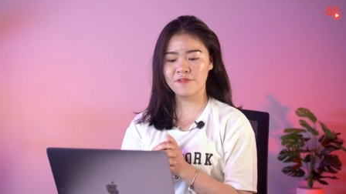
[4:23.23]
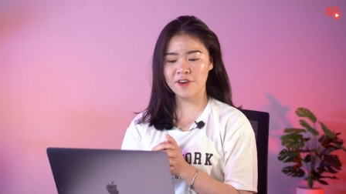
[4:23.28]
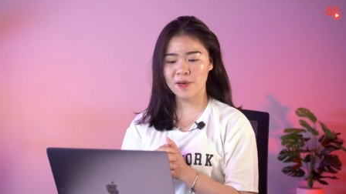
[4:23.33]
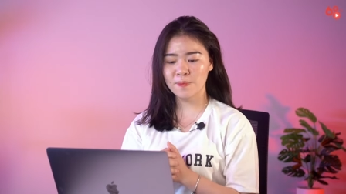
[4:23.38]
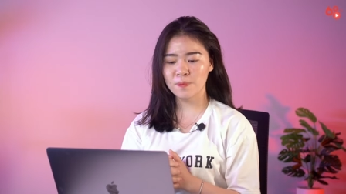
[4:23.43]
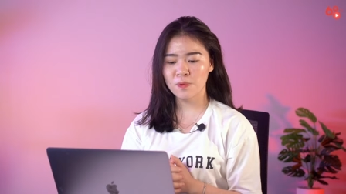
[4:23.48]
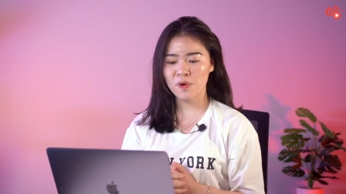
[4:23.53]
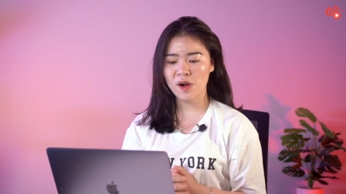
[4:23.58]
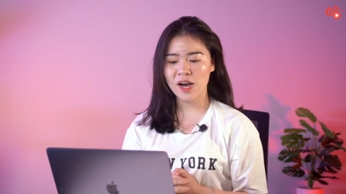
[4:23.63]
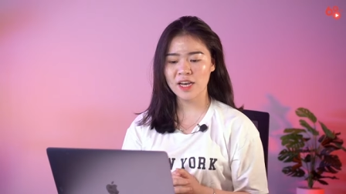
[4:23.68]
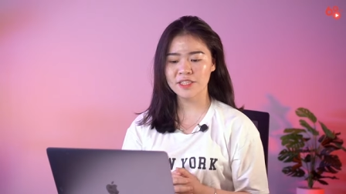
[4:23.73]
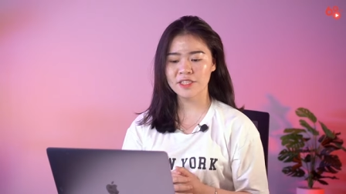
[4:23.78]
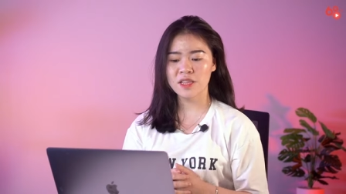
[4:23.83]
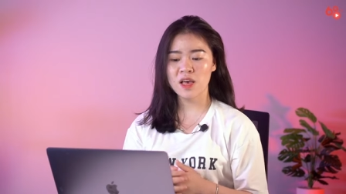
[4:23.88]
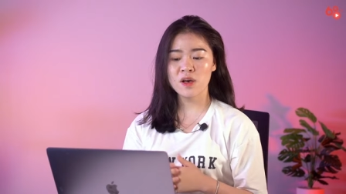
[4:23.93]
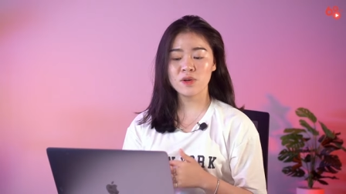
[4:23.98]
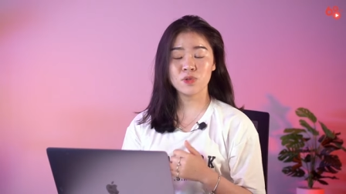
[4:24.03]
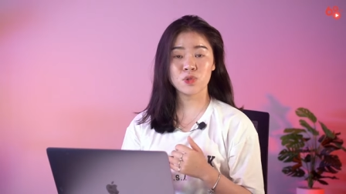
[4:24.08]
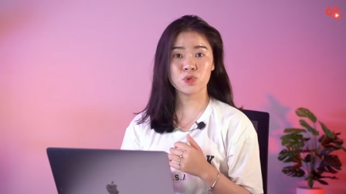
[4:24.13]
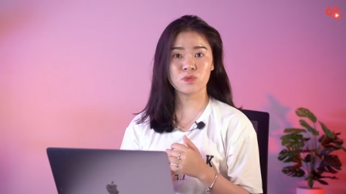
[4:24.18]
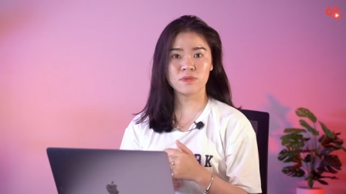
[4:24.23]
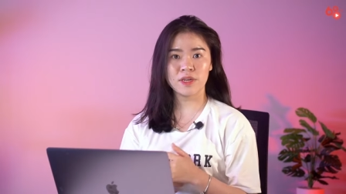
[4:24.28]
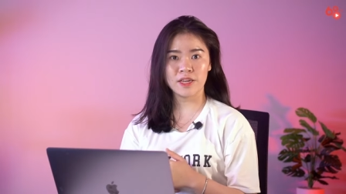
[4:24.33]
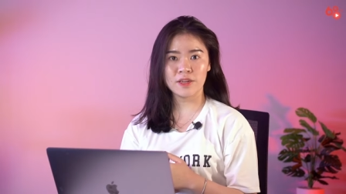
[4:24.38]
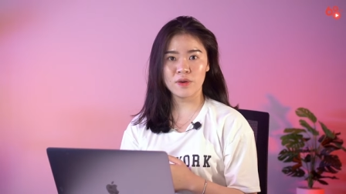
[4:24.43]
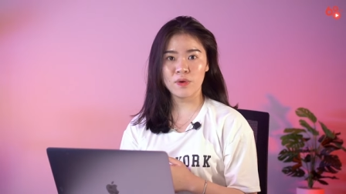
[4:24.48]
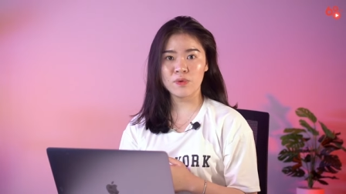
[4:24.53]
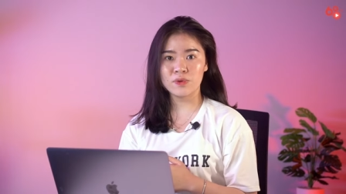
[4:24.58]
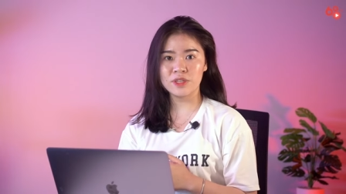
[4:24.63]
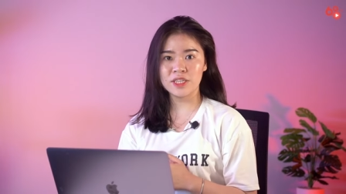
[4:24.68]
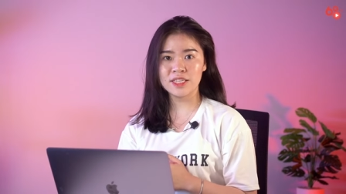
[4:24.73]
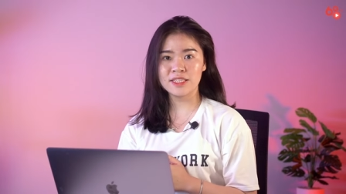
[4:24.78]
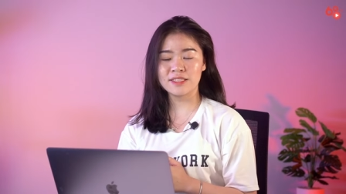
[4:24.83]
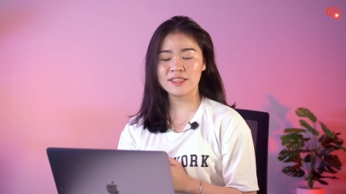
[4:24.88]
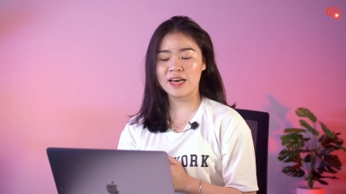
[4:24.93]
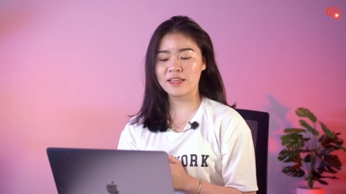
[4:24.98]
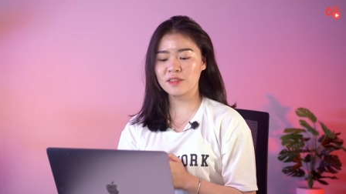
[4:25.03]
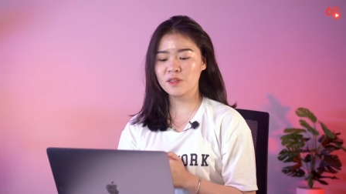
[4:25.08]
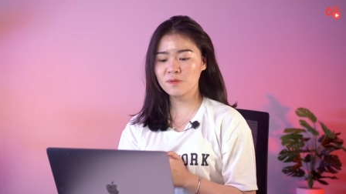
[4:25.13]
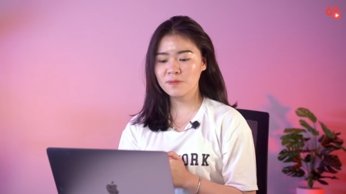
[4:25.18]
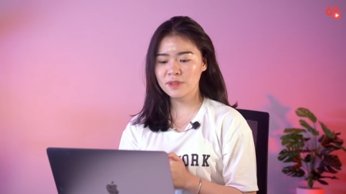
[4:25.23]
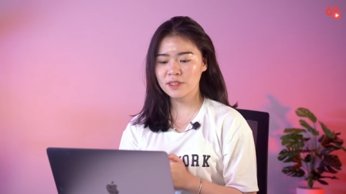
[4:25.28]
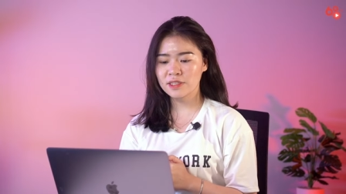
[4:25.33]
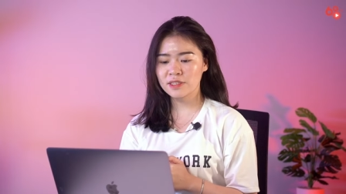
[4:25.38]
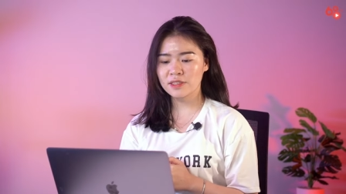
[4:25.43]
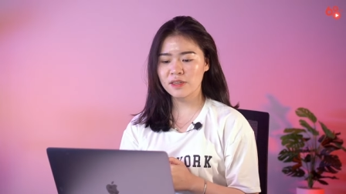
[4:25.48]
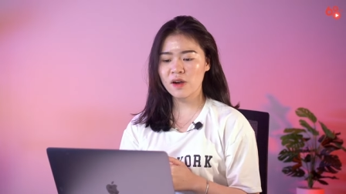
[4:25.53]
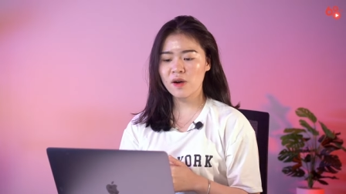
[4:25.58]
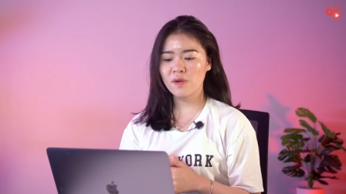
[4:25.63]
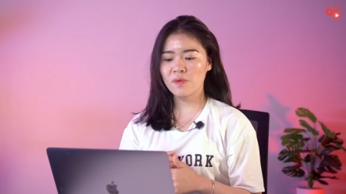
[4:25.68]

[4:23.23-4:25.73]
Fair Price dùng để ổn định giá token